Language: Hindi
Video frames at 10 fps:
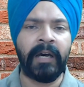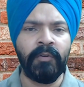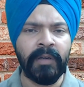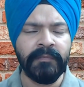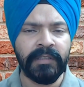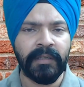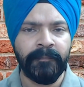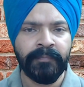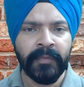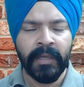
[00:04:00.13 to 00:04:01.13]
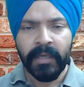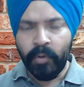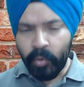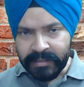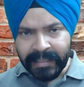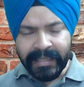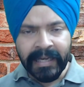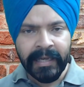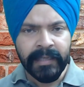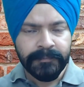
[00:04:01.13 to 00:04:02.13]
लो कम से कम होता क्या
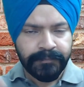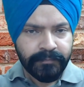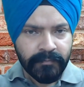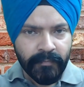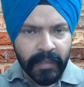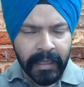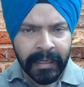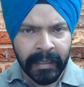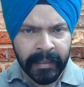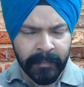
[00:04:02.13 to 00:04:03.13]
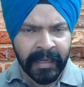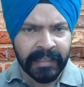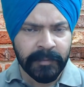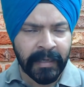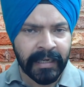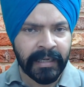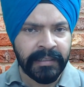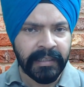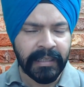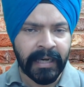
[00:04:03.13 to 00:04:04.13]
है अगर मैं आज बारह
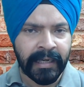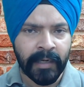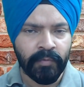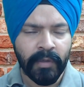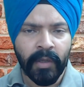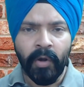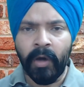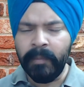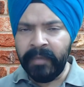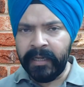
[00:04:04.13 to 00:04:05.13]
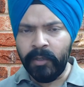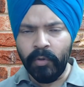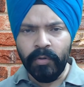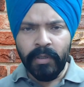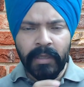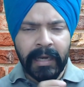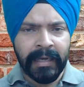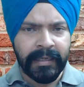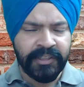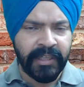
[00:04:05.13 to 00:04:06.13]
घंटे लगा रहा हूँ और मेरे को
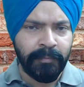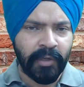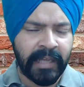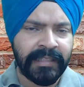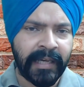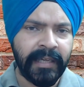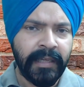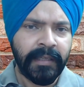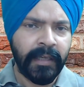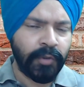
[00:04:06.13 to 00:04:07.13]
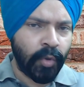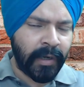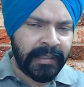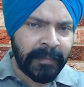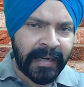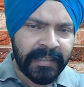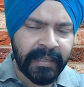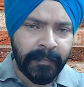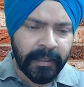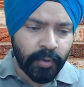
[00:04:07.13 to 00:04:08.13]
अगर ये बोला जाए कि दो घंटे बैठ के
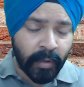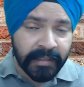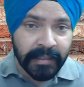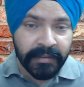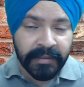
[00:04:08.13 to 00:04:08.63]
अपना थोड़ा सा